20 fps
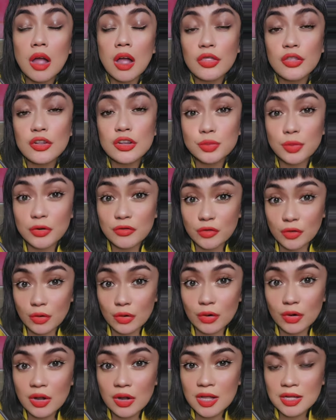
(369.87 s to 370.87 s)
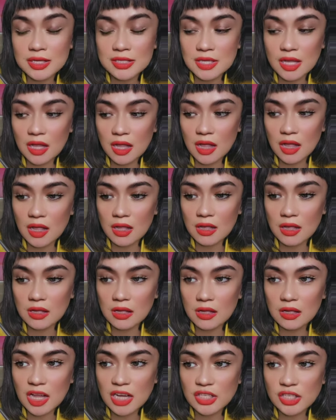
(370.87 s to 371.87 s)
others prefer. Kasi nga,
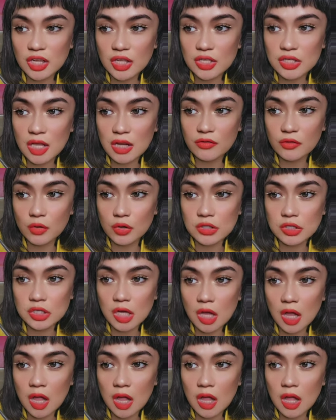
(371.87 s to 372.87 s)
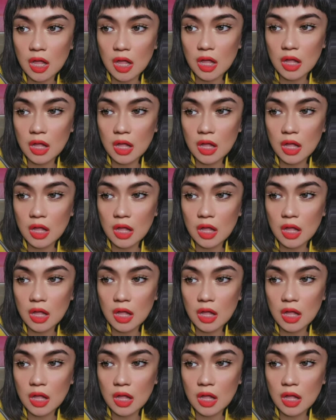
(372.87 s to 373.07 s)
kasya na yung cellphone, tsaka,